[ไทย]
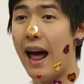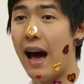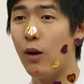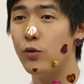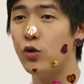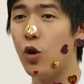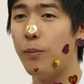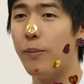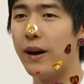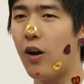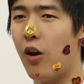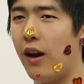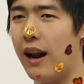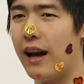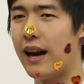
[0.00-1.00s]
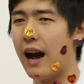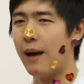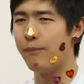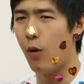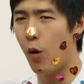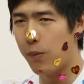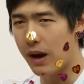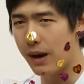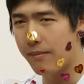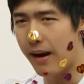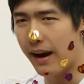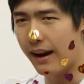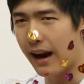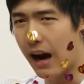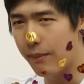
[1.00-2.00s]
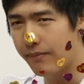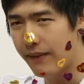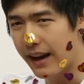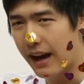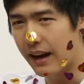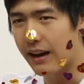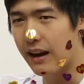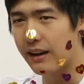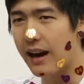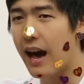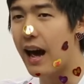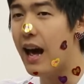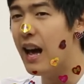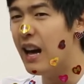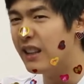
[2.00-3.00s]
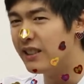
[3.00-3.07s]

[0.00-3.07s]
ลาคุณผู้ชมไปก่อนแล้วครับ พบกันใหม่นะครับ ในครั้งหน้า